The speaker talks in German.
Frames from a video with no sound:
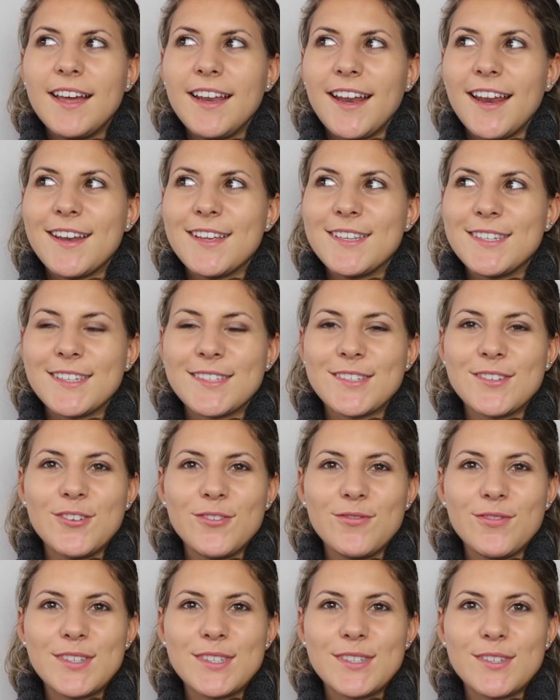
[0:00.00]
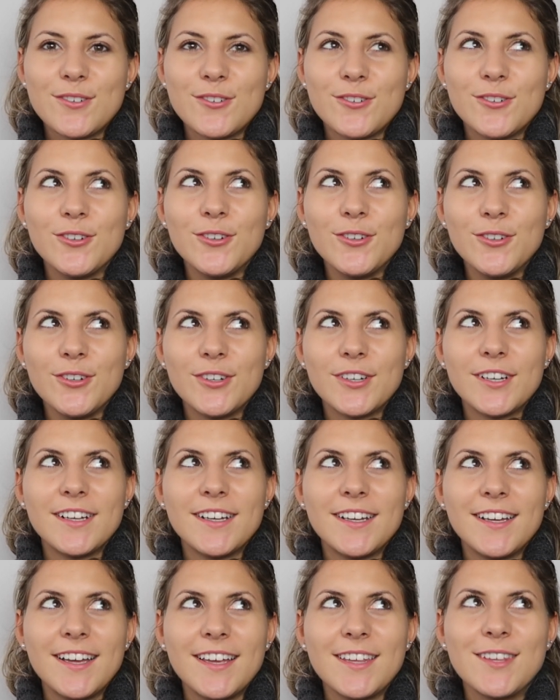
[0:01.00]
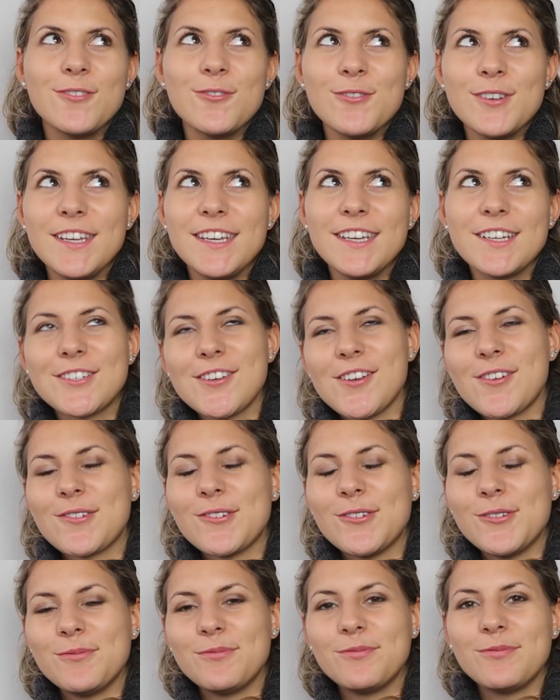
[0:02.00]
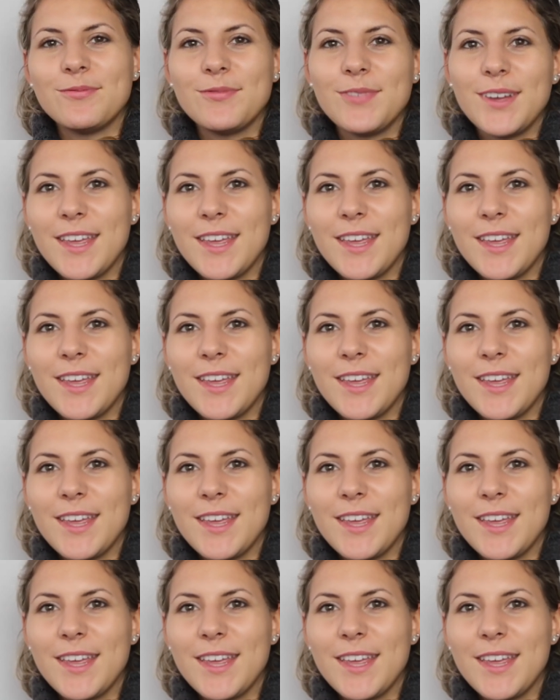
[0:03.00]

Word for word: dann ist es irgendwie so, oh, Juni schon rum.